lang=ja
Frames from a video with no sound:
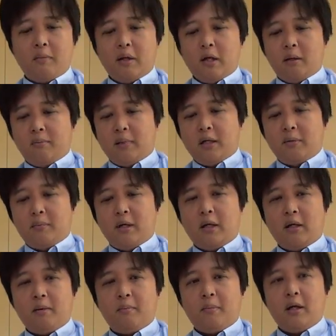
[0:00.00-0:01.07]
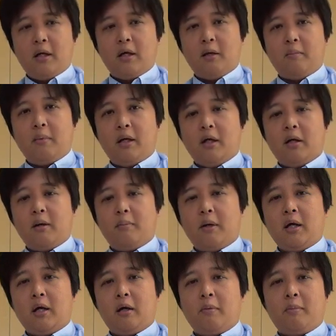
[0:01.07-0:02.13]
まあまあまあまあまあま
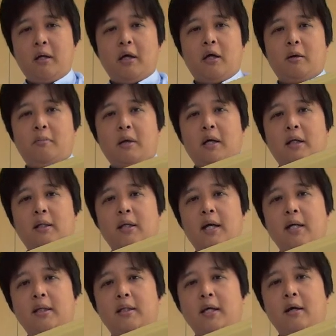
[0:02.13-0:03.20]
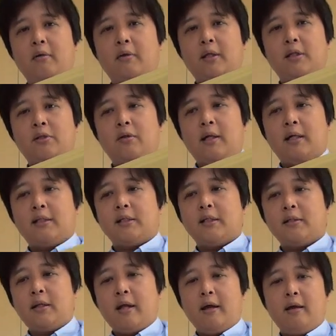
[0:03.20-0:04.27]
あまあまあ大体同じような長さで
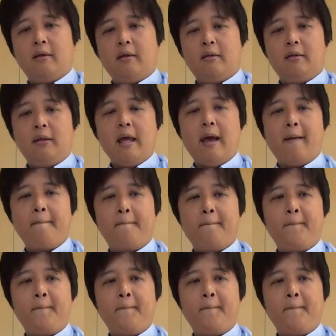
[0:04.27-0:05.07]
すねで